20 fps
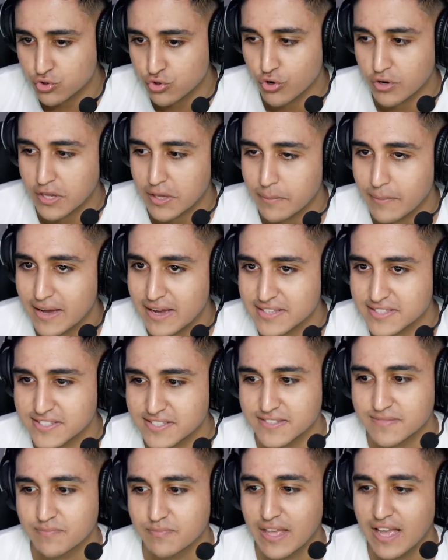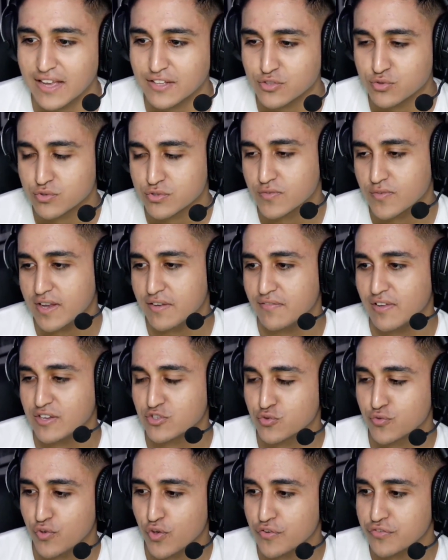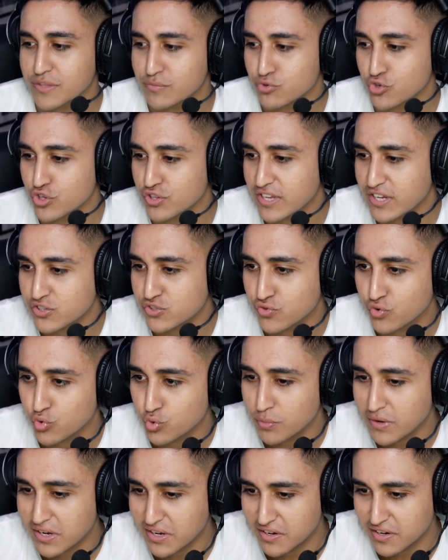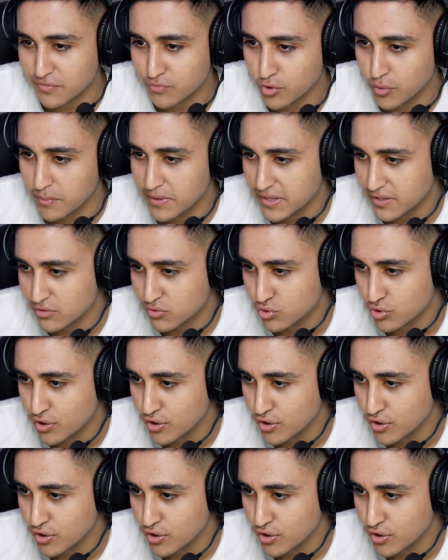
Koke macht's. 8 zu 2. Also wie oft habe ich heute eigentlich rübergelegt vom Leon-Tor